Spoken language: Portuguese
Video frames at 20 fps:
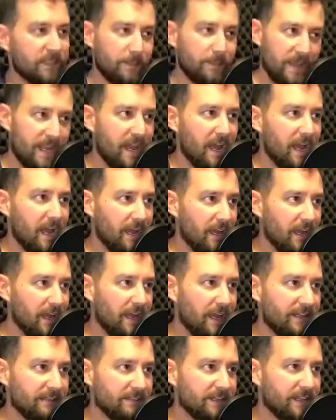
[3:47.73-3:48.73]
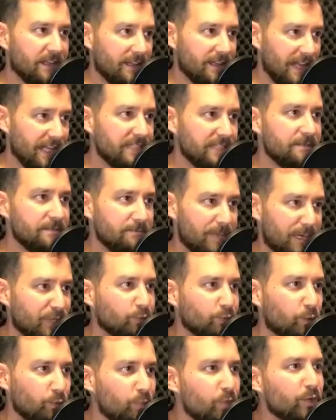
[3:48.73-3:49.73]
Também a, a internet
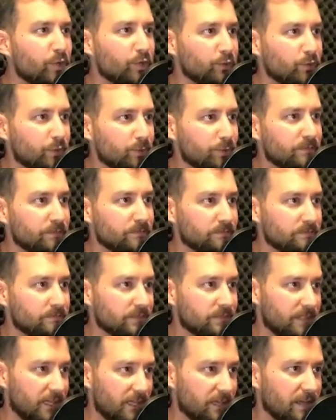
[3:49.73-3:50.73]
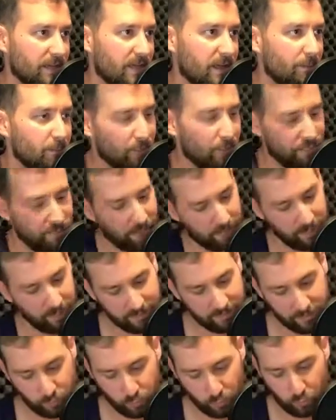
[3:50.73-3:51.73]
impactou muito. Né? Sim. Né? Porque
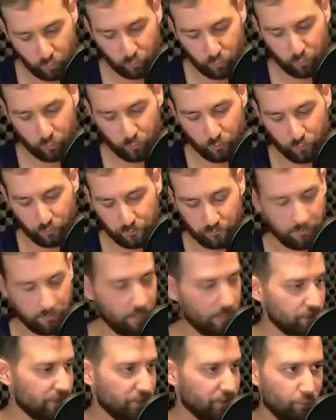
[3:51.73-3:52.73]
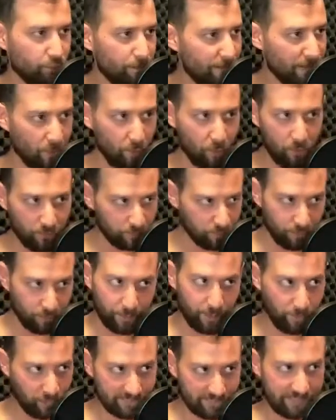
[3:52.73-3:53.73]
antes, o, eu acho que tu pegou, tu
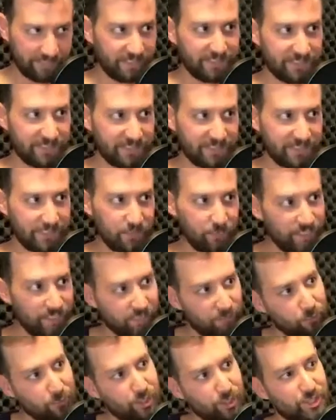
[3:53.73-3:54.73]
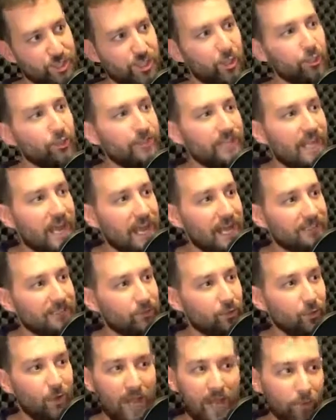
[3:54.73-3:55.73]
pegou essa transição em que tu uhum. encher o
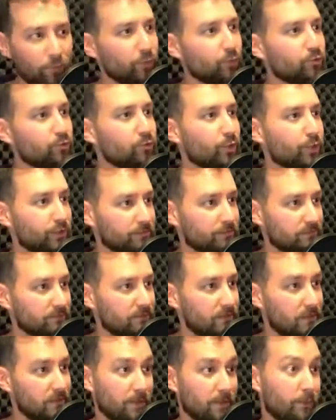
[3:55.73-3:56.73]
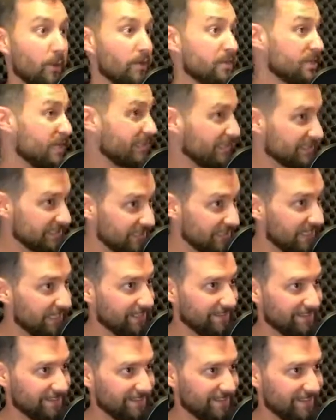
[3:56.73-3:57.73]
teatro é o teu sonho. Uhum. Pode ainda
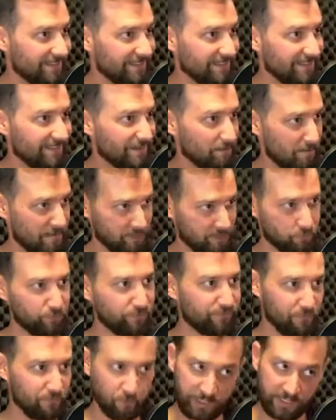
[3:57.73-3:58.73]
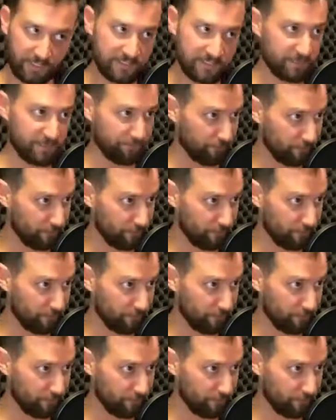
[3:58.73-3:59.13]
ser. Mas tu viu que se uhum.